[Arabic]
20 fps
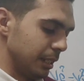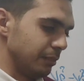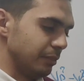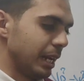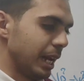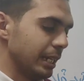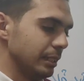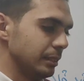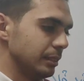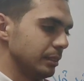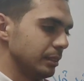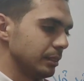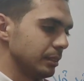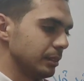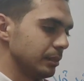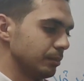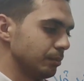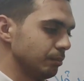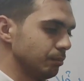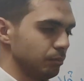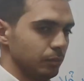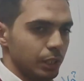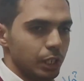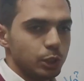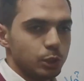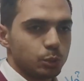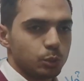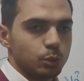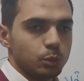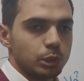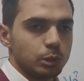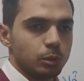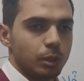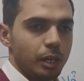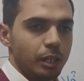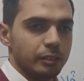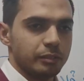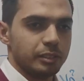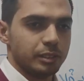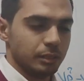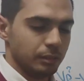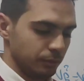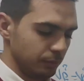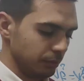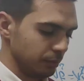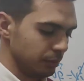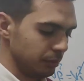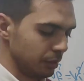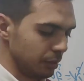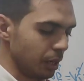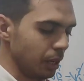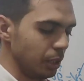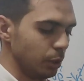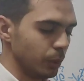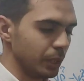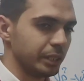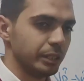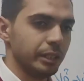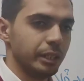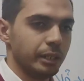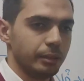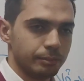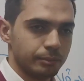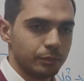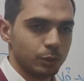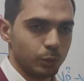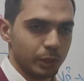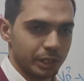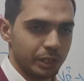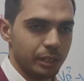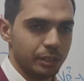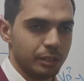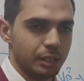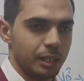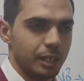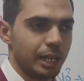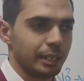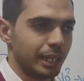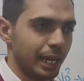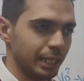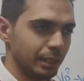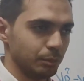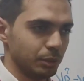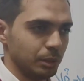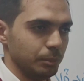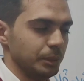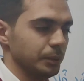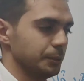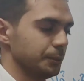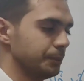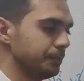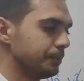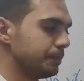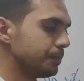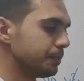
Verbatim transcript: كان في حد يشكو سوء حفظه فراح لوكيع وكيع ده يعني عالم كبير